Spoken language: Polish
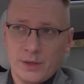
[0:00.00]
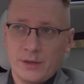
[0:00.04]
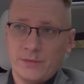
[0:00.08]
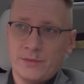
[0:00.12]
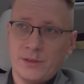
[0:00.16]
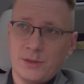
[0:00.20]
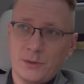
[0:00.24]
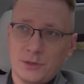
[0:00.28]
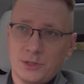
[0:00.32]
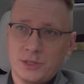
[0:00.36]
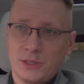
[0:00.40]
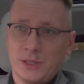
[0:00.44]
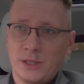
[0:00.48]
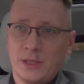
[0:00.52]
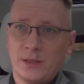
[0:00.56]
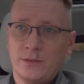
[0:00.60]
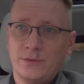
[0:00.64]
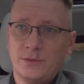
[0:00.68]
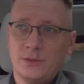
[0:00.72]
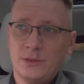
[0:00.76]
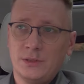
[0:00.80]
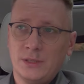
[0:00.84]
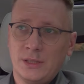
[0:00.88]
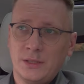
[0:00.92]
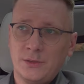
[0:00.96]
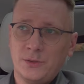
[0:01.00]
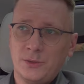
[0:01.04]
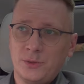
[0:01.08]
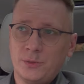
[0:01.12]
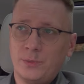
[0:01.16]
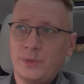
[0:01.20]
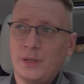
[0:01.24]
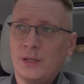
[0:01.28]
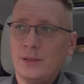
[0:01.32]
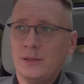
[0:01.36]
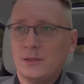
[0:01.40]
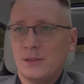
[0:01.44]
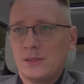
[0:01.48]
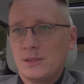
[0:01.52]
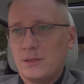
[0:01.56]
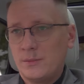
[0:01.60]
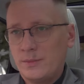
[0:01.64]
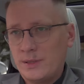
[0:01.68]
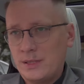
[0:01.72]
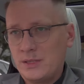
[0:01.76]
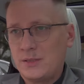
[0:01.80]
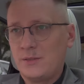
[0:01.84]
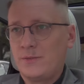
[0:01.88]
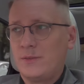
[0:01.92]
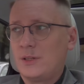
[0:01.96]
pojawiają się na YouTubie, one są
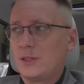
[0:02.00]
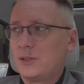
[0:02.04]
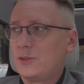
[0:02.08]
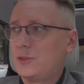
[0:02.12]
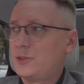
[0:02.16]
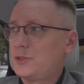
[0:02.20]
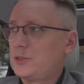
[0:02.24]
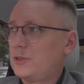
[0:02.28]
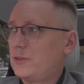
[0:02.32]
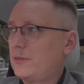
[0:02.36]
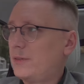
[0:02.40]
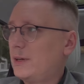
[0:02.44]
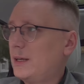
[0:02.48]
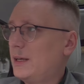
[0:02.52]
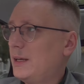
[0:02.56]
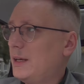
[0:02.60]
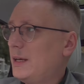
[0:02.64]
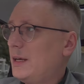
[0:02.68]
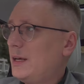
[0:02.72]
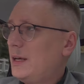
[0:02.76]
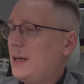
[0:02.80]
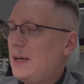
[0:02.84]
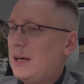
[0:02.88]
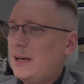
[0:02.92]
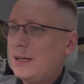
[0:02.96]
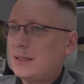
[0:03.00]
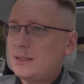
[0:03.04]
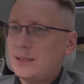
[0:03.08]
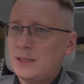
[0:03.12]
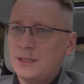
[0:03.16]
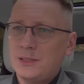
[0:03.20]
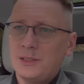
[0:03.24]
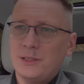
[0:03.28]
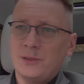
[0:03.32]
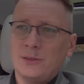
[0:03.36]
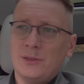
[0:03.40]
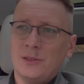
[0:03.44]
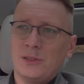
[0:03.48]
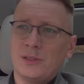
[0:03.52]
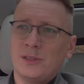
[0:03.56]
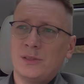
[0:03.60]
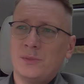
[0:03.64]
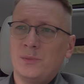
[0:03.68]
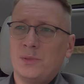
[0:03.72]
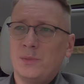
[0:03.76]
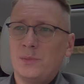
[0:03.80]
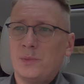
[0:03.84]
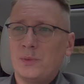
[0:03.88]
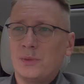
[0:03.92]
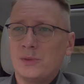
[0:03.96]
bardzo tak. wartościowe, tak. a treści, które
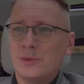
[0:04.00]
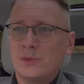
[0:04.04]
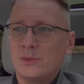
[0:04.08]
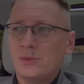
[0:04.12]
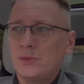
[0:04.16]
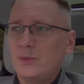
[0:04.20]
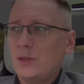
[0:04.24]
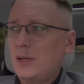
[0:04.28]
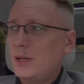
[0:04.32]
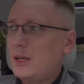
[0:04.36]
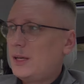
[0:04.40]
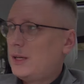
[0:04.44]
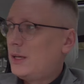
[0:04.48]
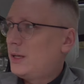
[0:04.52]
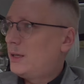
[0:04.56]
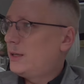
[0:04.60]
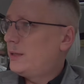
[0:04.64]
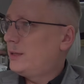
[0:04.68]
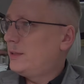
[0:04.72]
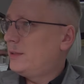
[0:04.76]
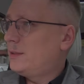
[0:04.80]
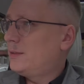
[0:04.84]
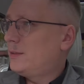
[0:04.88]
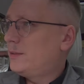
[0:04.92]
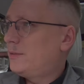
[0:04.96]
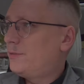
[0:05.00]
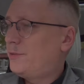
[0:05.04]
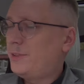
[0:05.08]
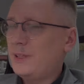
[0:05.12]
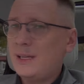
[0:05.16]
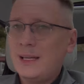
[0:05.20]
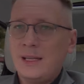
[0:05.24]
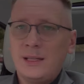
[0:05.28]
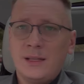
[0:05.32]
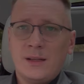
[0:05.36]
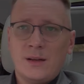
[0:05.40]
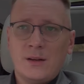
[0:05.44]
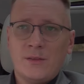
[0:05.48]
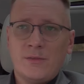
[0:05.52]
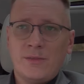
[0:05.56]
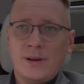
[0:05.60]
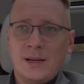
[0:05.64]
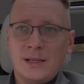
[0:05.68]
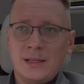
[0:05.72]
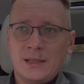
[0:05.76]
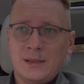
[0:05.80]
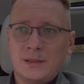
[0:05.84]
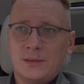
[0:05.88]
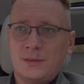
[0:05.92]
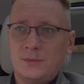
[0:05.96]
są po prostu e,
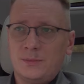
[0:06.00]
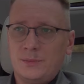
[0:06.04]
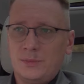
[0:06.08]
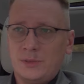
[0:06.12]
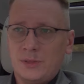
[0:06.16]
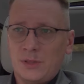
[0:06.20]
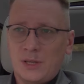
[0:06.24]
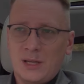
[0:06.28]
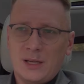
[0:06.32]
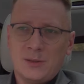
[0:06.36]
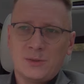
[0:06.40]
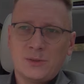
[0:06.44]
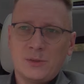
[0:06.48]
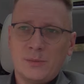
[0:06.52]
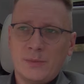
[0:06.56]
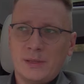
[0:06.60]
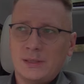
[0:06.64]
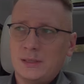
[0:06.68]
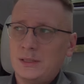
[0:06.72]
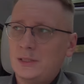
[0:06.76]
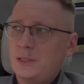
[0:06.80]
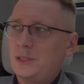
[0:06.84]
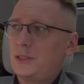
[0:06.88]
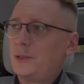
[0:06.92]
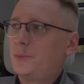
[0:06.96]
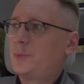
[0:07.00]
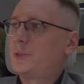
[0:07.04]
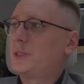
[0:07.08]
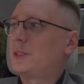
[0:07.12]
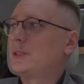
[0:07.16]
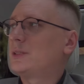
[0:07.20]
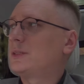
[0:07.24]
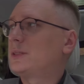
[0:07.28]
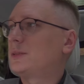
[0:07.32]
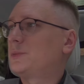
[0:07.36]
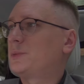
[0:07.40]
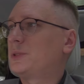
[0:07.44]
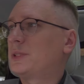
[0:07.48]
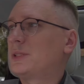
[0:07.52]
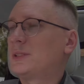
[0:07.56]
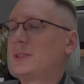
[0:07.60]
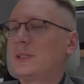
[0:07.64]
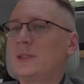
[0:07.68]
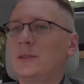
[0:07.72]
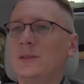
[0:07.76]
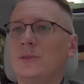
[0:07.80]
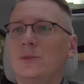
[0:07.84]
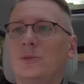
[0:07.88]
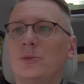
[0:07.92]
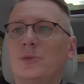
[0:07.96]
wygenerowane trochę automatycznie przez, przez
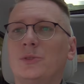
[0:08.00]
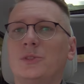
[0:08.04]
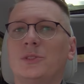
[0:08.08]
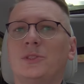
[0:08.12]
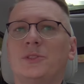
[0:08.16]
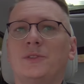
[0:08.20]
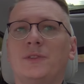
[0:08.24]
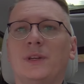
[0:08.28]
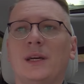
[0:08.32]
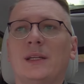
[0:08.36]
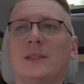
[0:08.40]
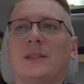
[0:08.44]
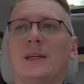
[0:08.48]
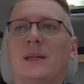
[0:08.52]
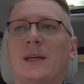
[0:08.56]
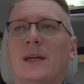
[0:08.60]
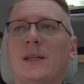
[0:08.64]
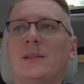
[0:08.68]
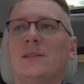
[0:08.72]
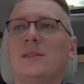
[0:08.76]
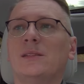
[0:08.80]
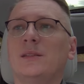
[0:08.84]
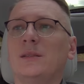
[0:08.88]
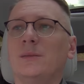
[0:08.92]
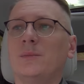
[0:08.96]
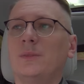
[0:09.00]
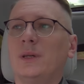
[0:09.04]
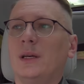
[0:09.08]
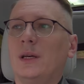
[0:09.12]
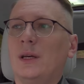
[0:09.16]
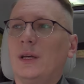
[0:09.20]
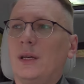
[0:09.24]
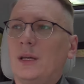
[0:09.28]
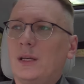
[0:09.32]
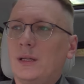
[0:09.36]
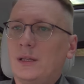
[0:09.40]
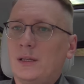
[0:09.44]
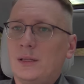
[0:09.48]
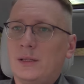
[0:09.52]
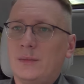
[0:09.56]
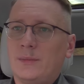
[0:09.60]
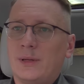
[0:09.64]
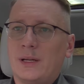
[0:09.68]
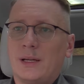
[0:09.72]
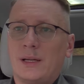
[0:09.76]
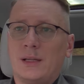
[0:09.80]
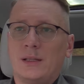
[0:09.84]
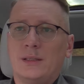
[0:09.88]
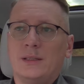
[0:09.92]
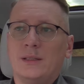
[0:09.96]
ten duży świat agencji e,
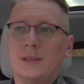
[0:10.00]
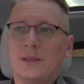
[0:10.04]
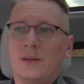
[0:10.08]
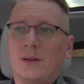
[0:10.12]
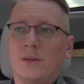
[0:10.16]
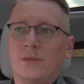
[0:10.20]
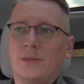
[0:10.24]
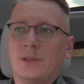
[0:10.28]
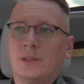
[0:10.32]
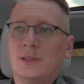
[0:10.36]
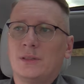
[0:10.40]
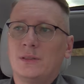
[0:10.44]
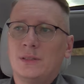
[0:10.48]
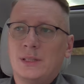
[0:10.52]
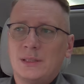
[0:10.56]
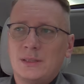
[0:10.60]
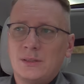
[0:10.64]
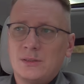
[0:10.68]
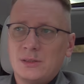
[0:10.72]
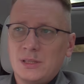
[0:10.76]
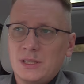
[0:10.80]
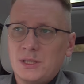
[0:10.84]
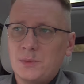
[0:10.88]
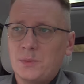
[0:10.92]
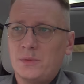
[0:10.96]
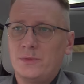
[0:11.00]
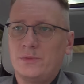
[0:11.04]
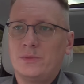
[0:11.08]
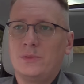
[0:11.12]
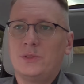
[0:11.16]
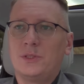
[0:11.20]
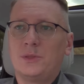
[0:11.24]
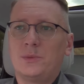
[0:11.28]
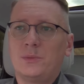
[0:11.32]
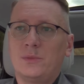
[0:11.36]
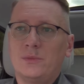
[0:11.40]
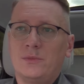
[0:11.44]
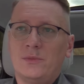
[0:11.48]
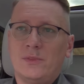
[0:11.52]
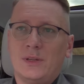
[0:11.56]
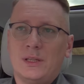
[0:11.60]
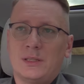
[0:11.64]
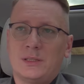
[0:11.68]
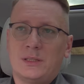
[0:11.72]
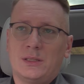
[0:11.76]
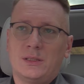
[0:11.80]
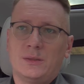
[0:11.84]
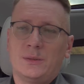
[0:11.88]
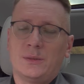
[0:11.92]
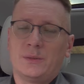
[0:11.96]
marketingowych. No na to też powinniśmy
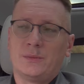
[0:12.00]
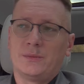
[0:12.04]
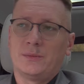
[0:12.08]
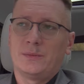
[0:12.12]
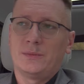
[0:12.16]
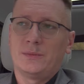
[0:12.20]
uważać. Jest